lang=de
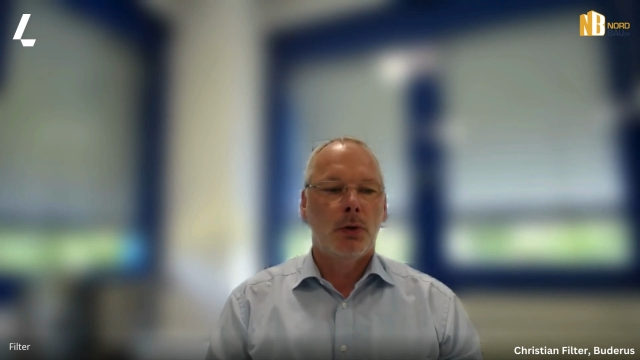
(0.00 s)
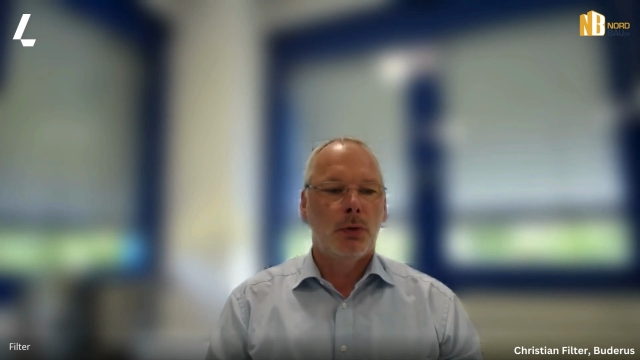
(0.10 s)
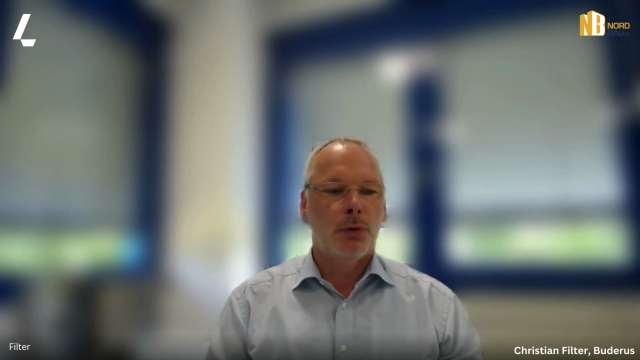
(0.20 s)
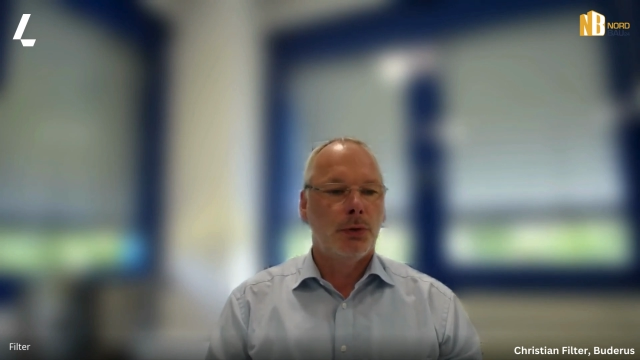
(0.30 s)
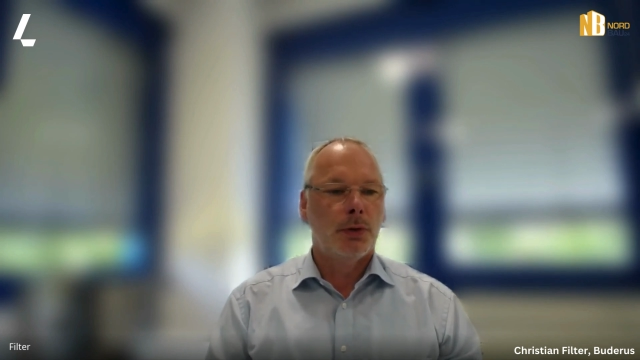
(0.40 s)

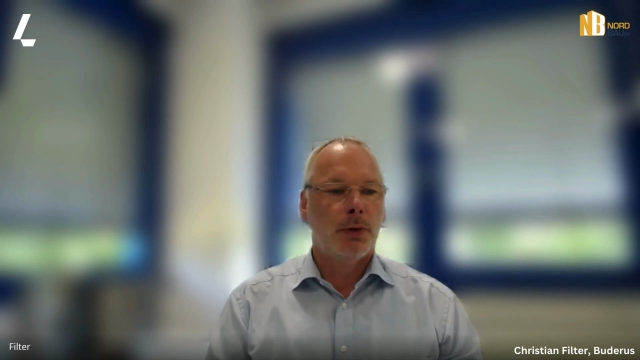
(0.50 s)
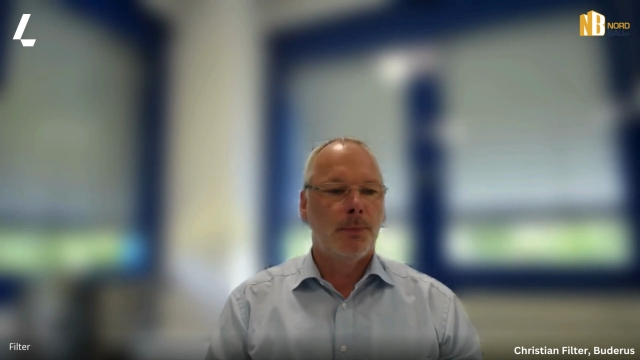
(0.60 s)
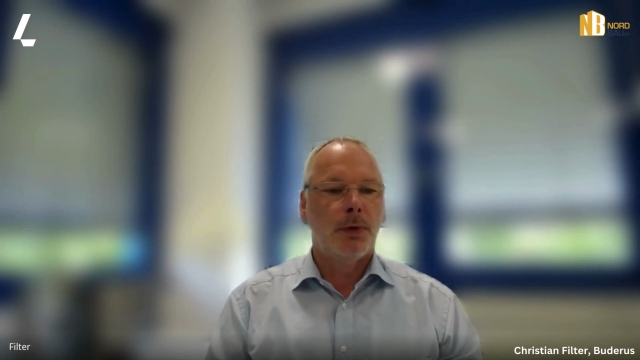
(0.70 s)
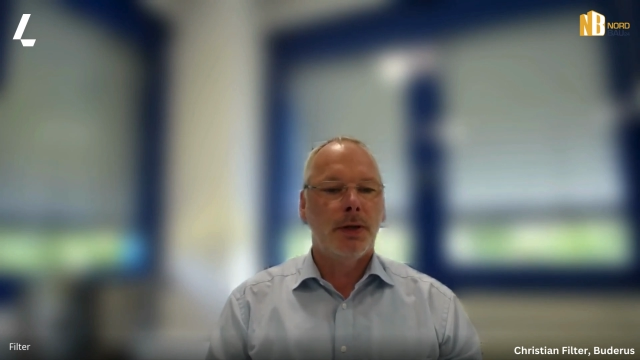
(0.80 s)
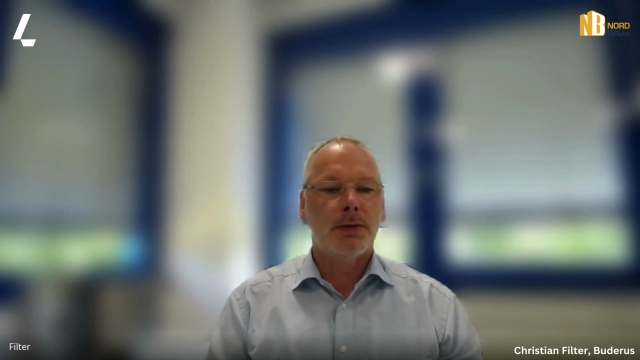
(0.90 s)
und
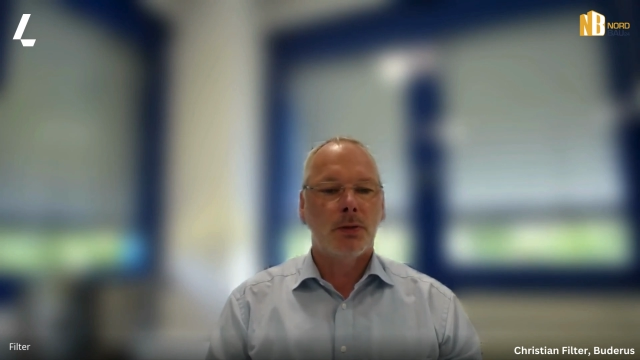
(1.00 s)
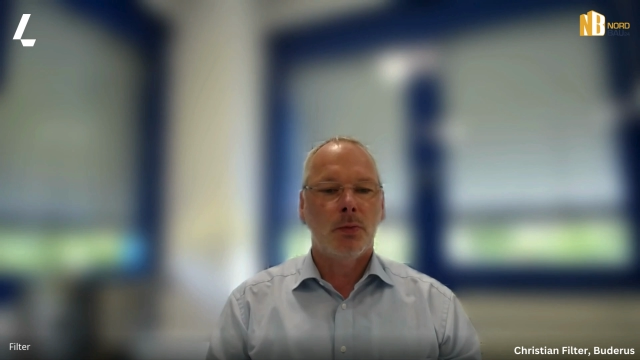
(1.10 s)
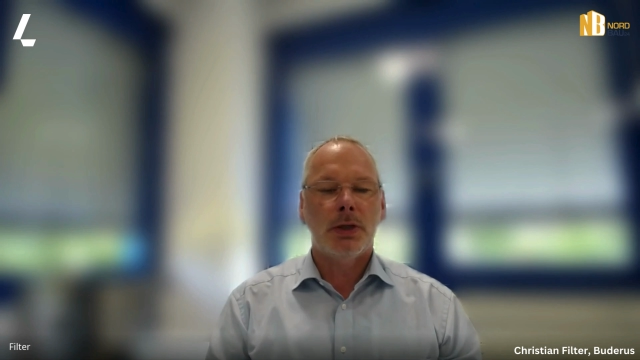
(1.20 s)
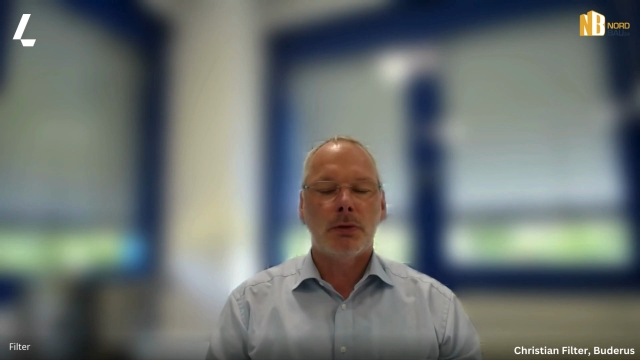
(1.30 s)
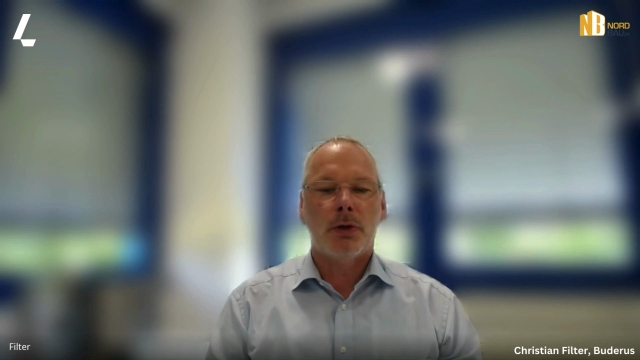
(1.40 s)
ähm, ist
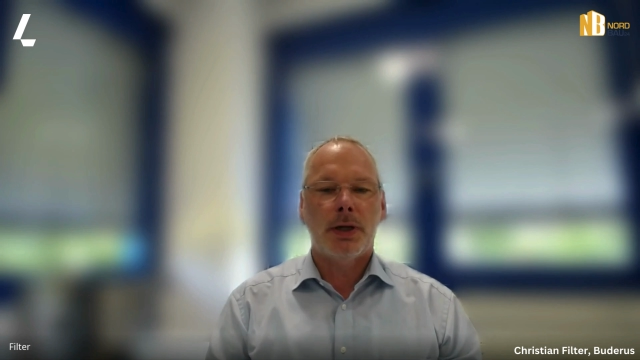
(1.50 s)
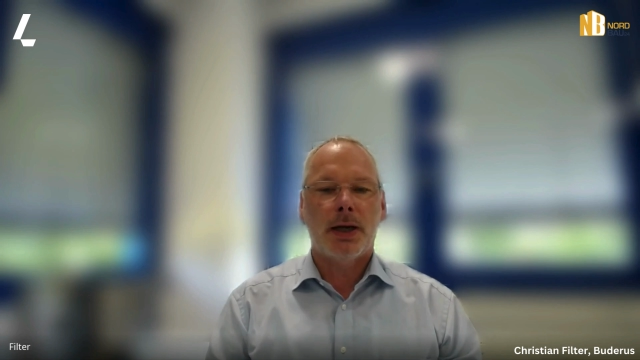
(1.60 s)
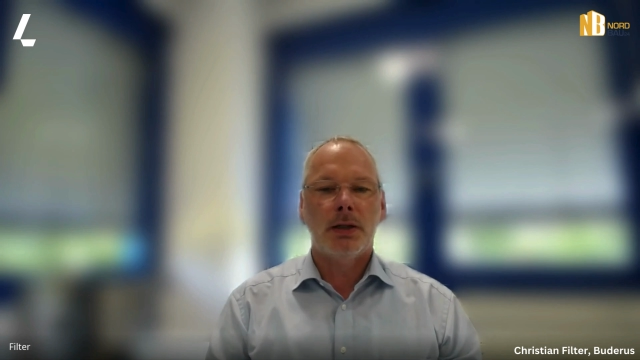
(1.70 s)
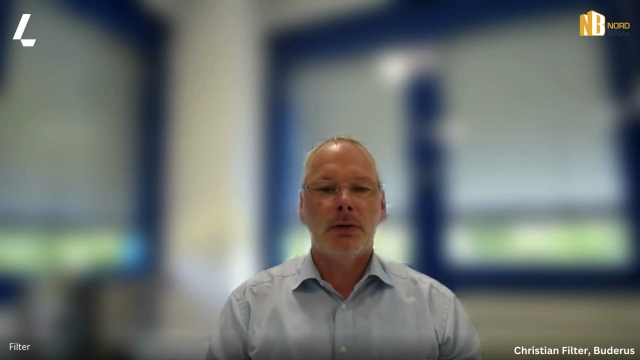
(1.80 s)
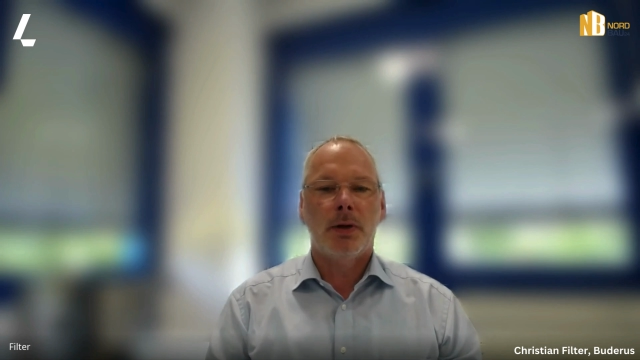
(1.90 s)
somit also auch ein
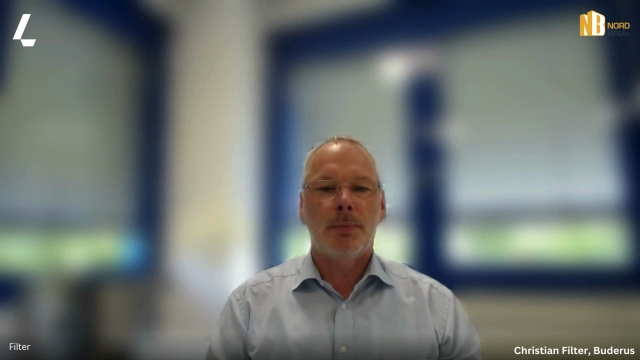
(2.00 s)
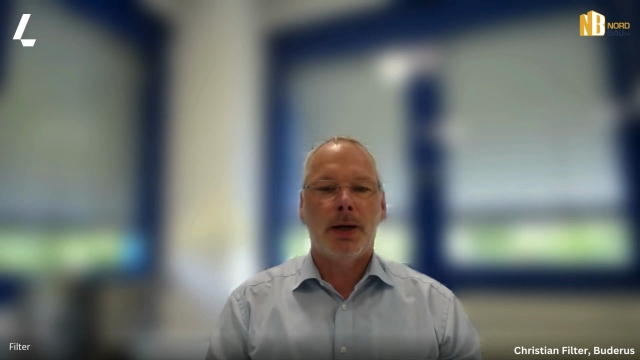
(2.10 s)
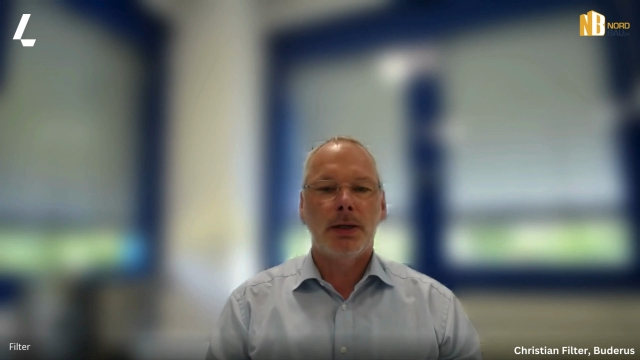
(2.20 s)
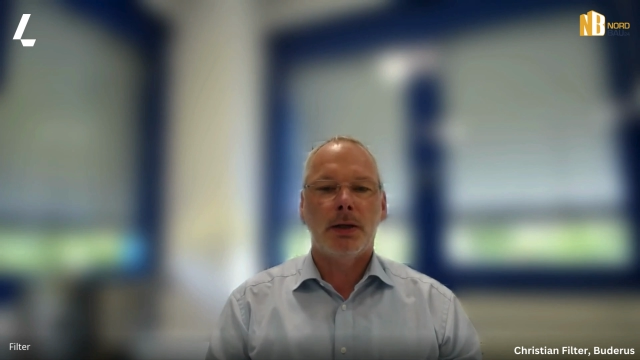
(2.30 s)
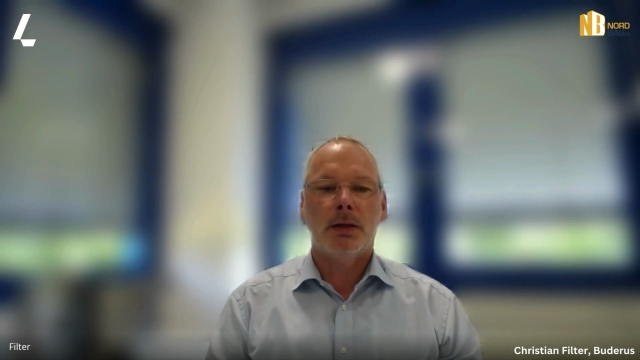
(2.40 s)
aktiver
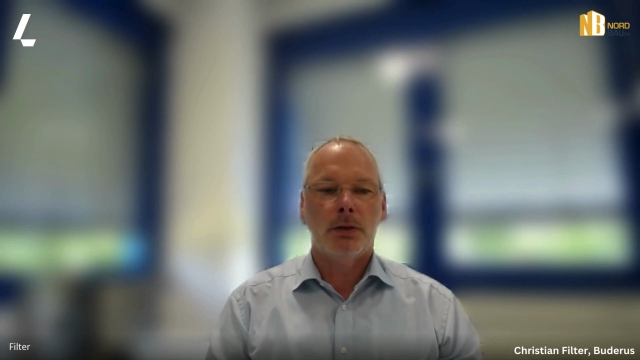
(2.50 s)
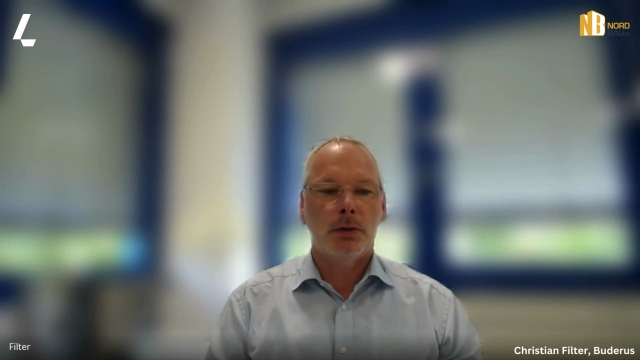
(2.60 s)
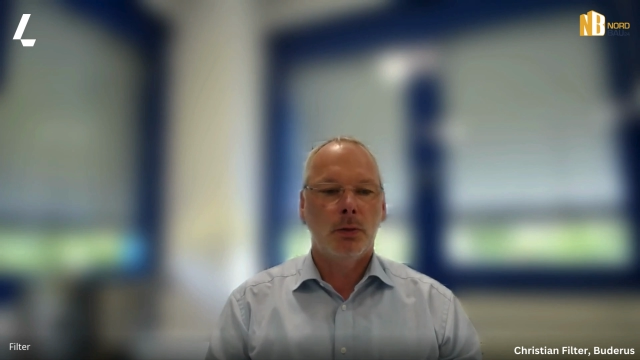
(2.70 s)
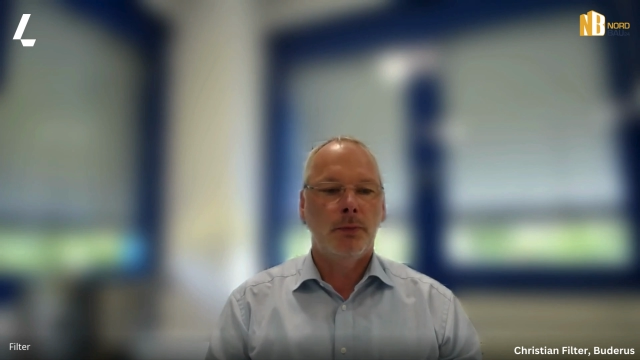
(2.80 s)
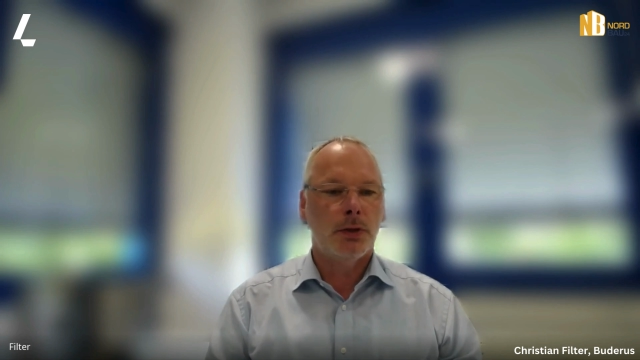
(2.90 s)
Beitrag,
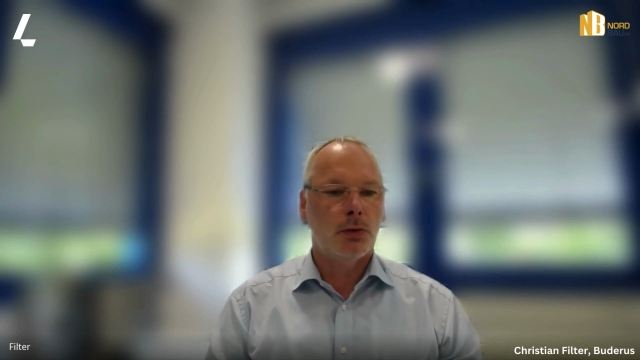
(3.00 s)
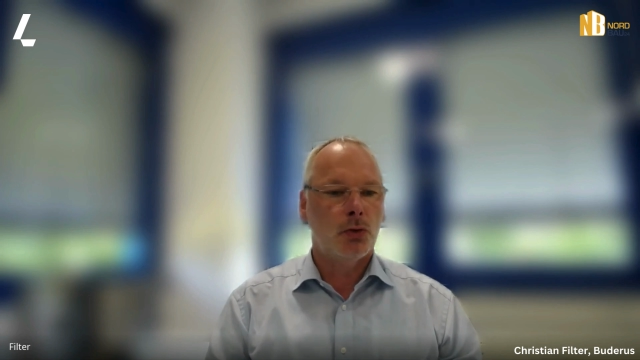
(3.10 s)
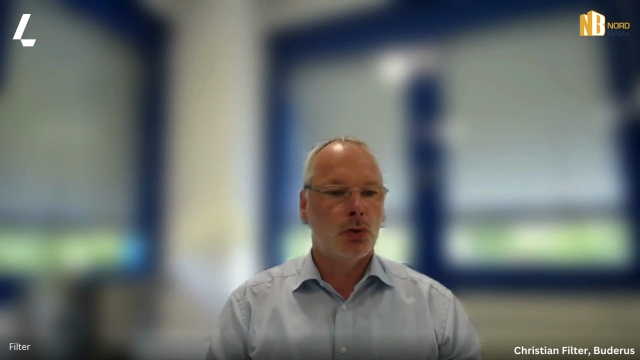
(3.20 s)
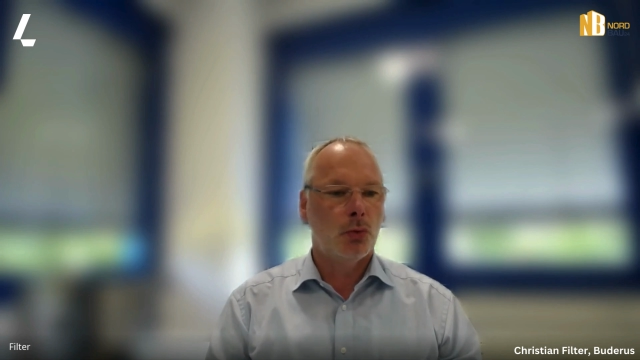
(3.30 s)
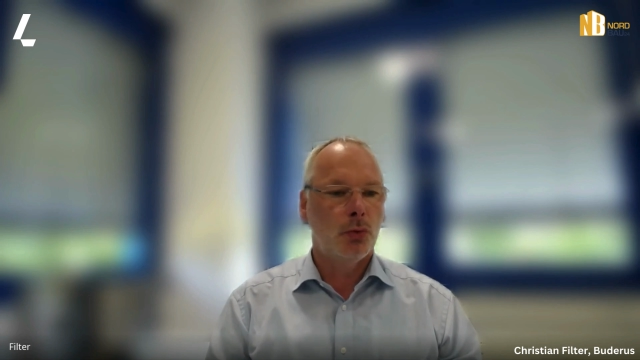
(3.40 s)
die Umwelt zu
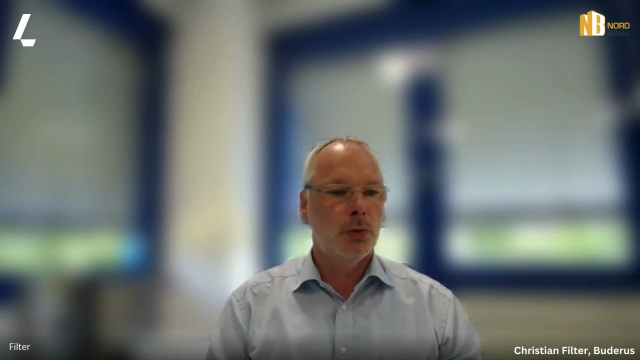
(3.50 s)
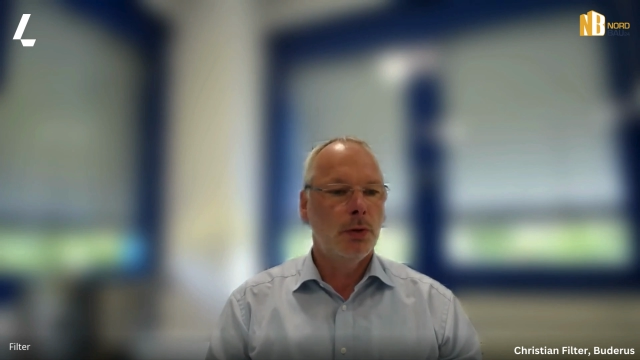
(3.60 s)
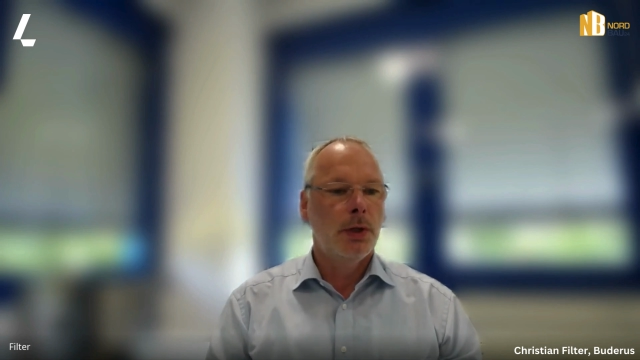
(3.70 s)
schonen.